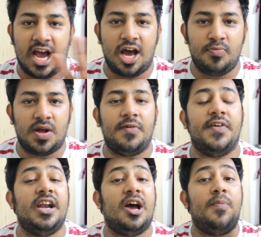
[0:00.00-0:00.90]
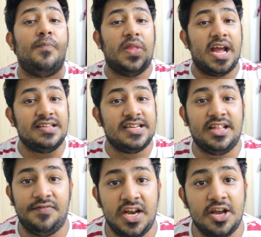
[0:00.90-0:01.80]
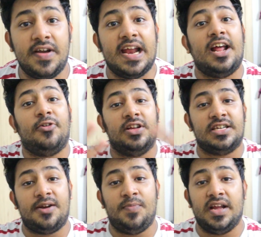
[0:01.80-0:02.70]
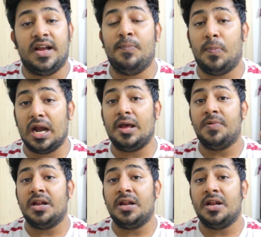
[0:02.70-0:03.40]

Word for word: யாரும் நம்ப வேண்டாம் தயவுசெய்து இந்த வீடியோவை எல்லாரும் கூட ஷேர் பண்ணுங்கள் பல